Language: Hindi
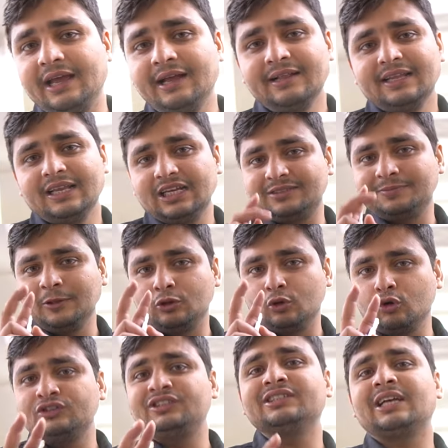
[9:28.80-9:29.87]
है इसमें
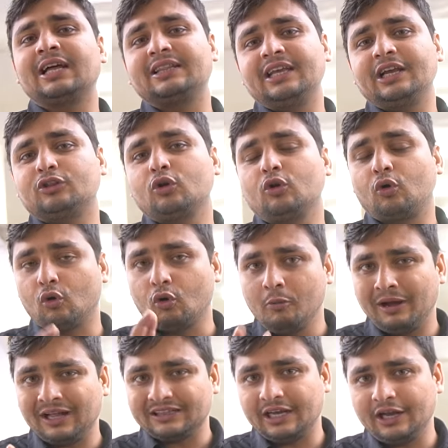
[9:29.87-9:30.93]
दो चीज़ आती है एक तो
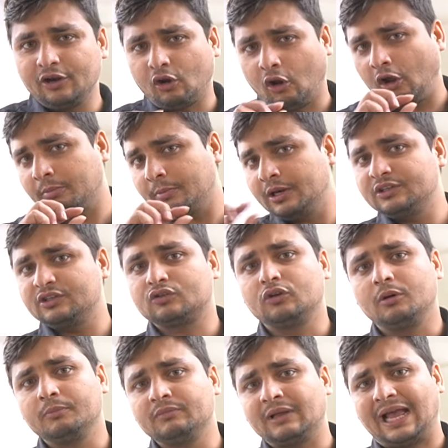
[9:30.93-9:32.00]
क्रोम आता है नॉर्मल
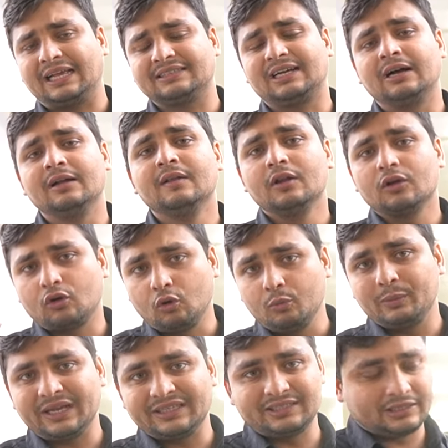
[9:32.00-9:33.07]
जिसको हम एज आ
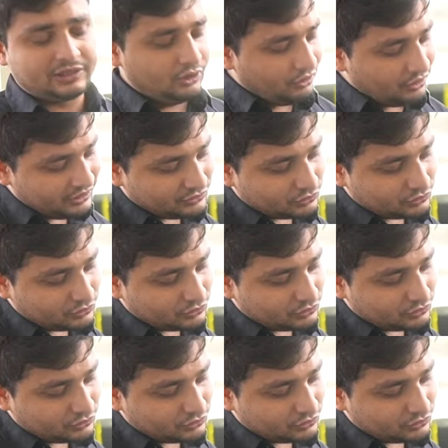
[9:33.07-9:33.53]
क्रोम कह सकते हैं और